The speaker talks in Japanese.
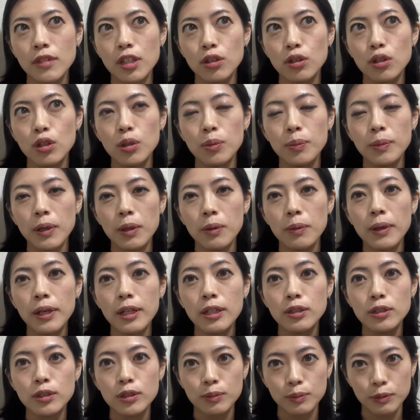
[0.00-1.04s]
例えば
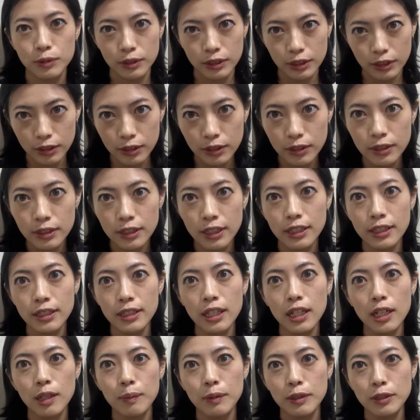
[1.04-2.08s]
ワンルームに住んでい
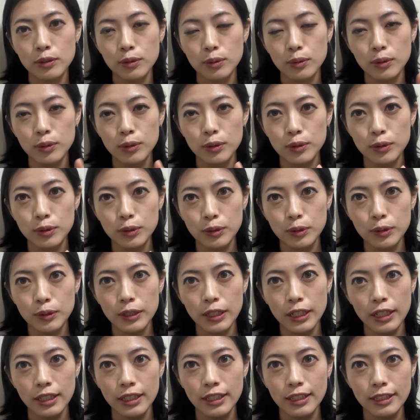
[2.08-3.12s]
たらばそこのどこ
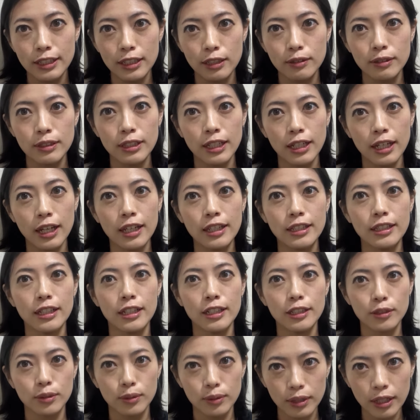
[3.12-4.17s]
か一角で描いた
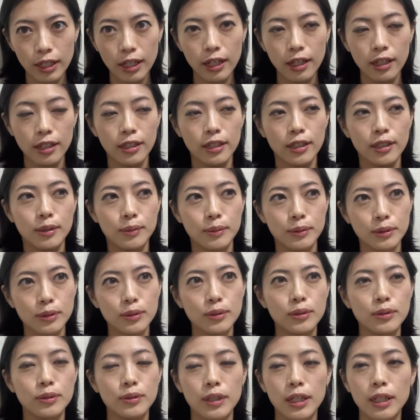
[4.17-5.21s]
りとか、そ
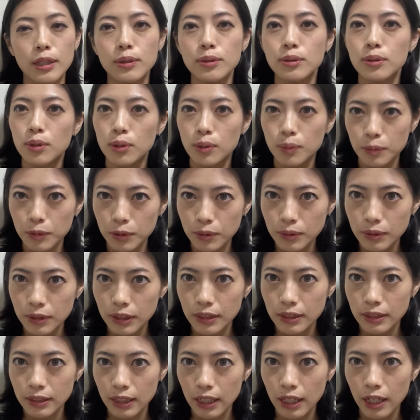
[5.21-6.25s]
ういうのあると思うんで
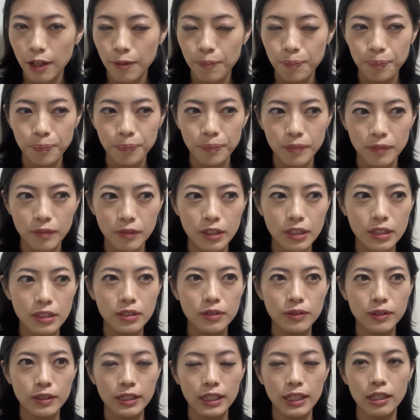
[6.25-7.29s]
すが、私
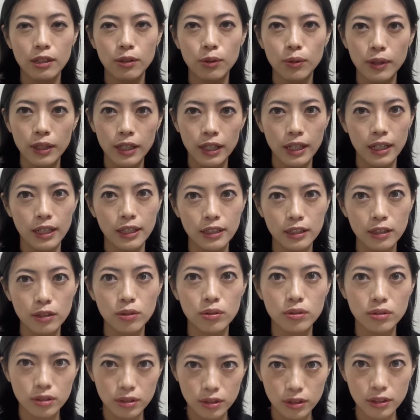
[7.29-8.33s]
はねお部屋
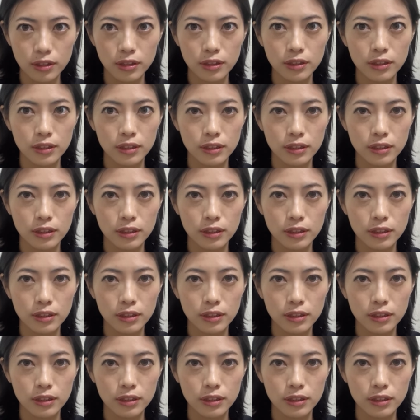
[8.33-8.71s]
一つ、